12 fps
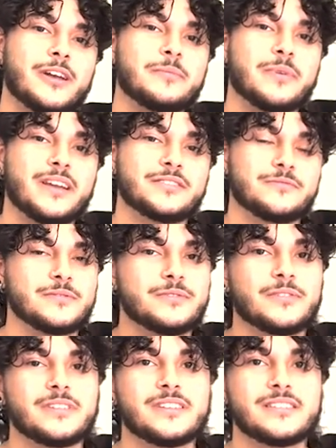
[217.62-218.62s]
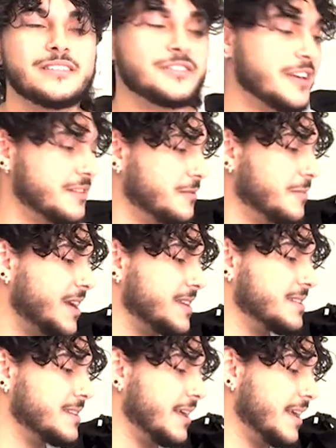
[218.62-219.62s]
no iPad funciona desse jeito,
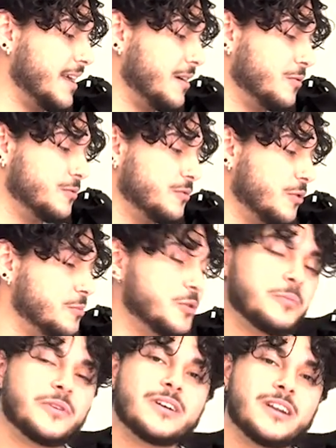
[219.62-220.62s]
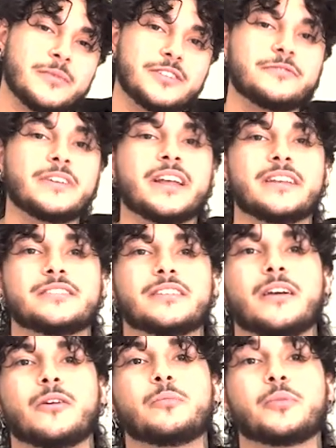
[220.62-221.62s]
mas é, o nome do programa é diferente.
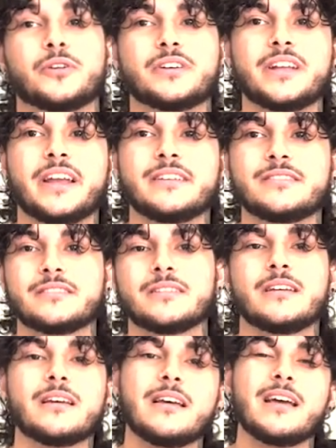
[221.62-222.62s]
É o Procreate.